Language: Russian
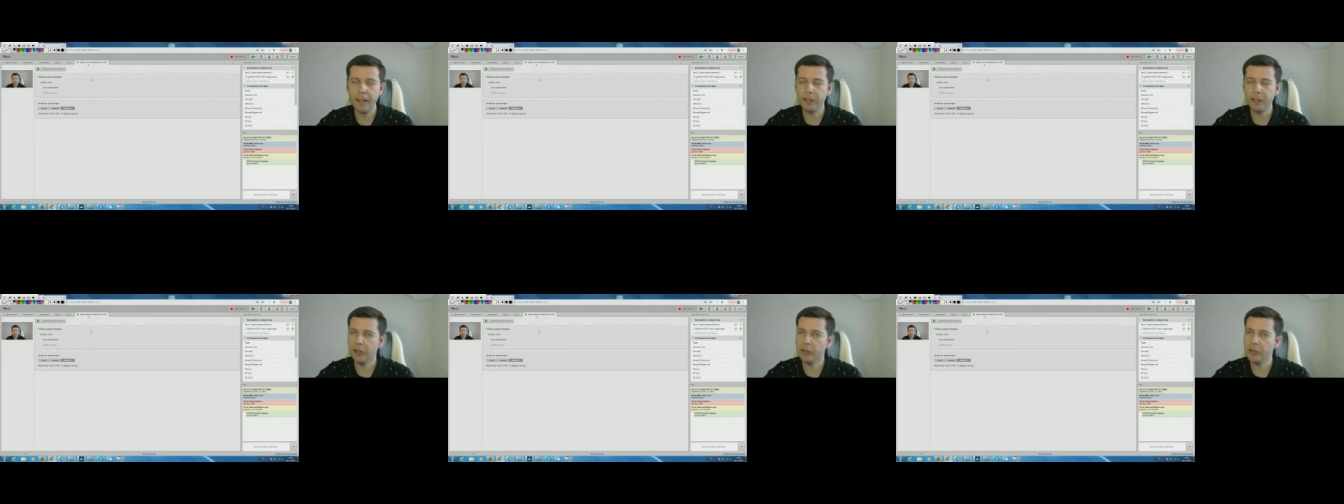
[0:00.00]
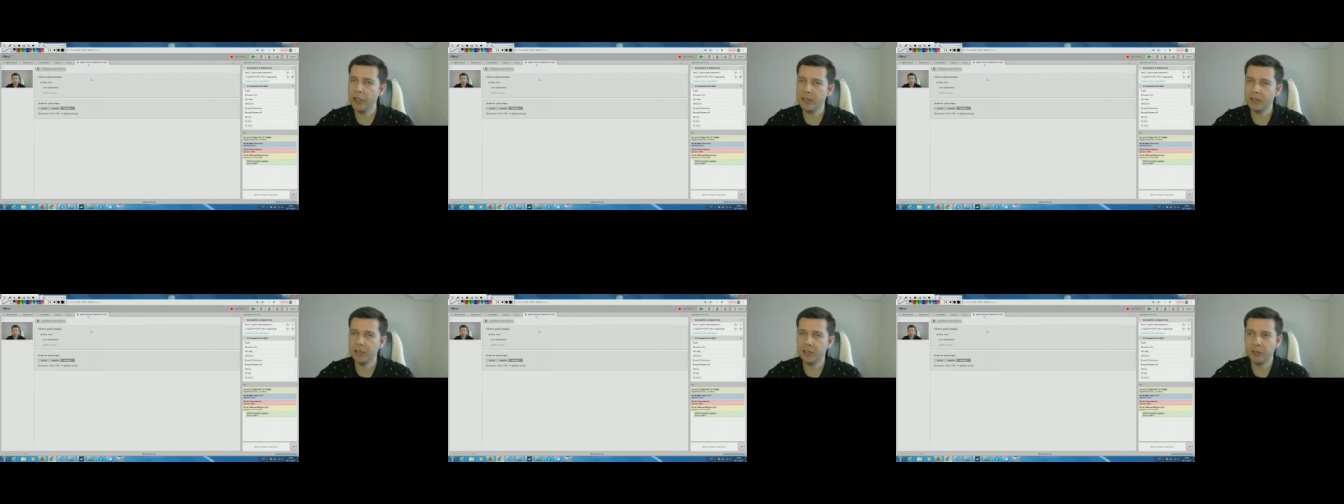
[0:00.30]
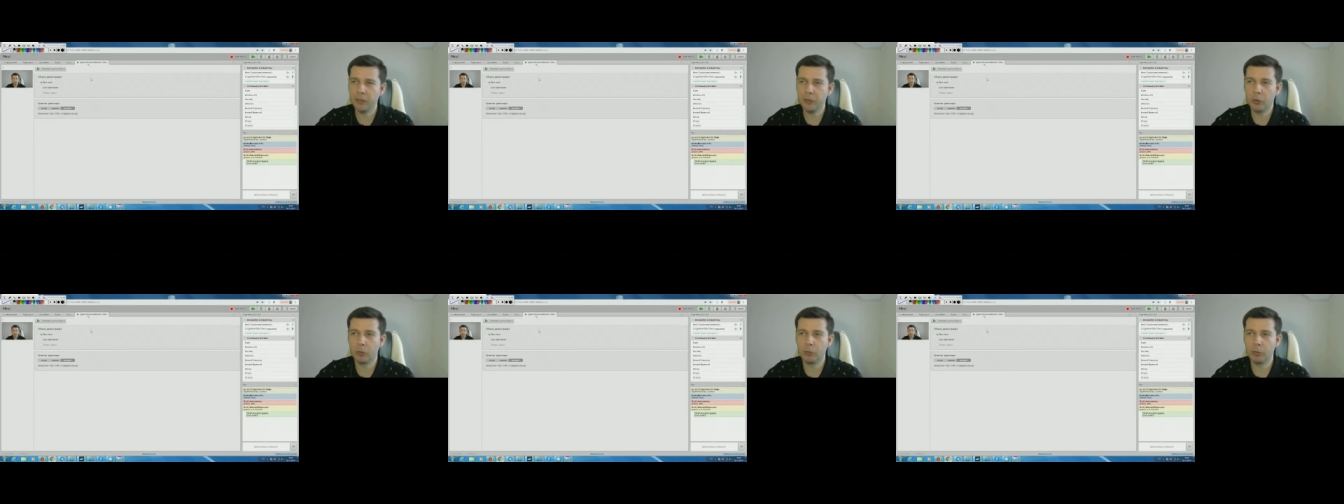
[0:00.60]
Не часто
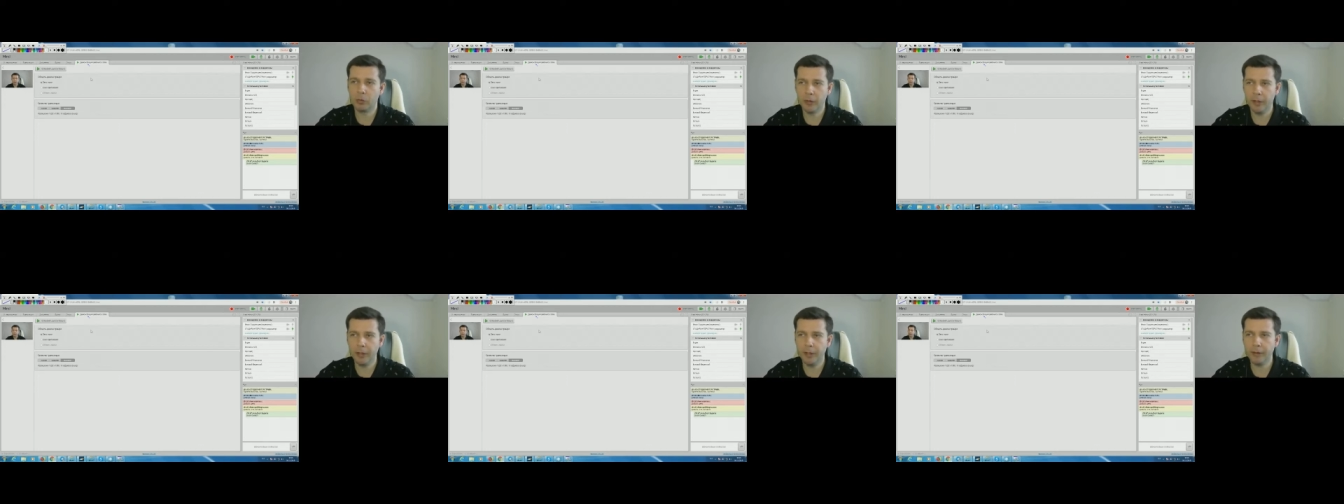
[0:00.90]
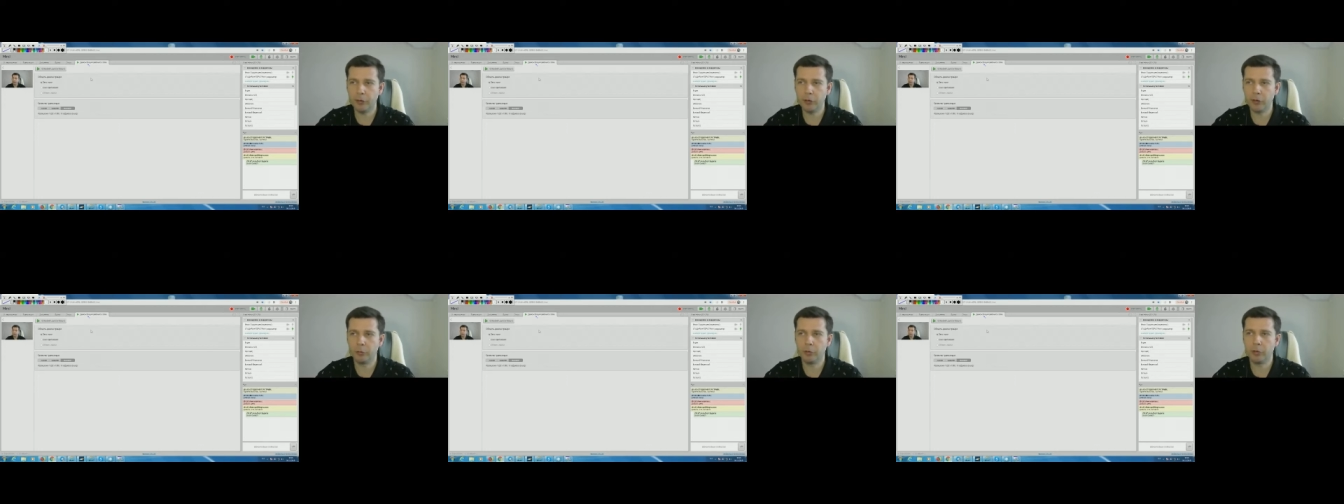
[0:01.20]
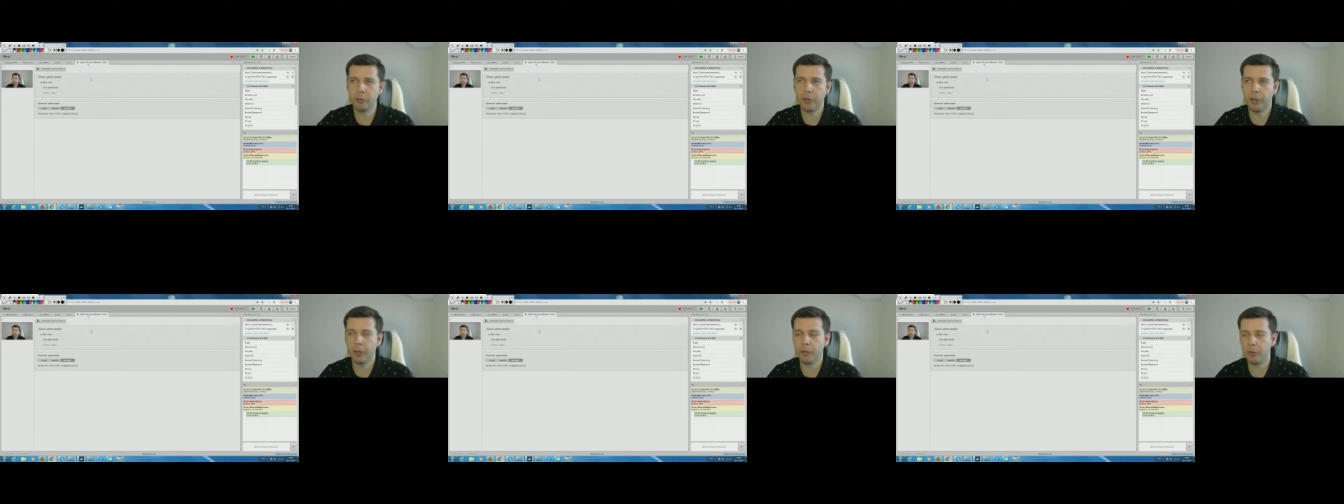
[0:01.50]
такое бывает, чтобы
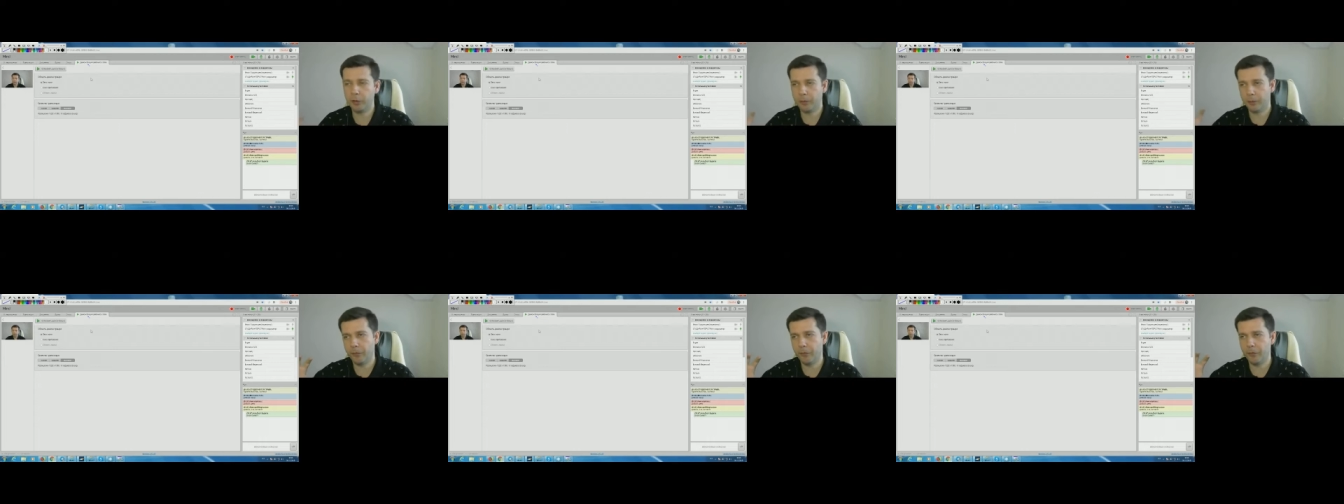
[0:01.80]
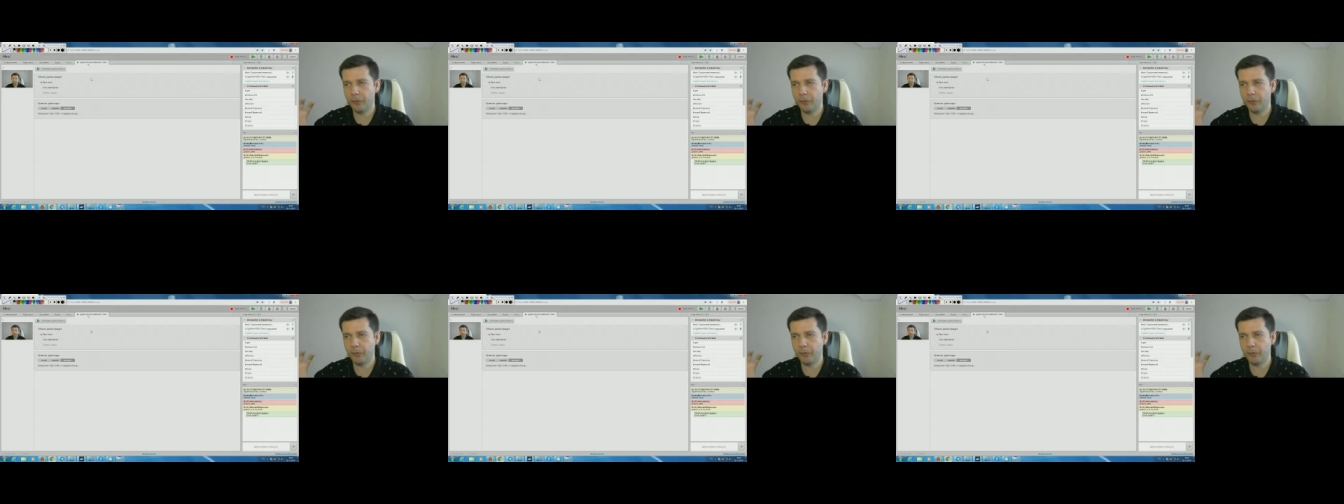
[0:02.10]
вот прямо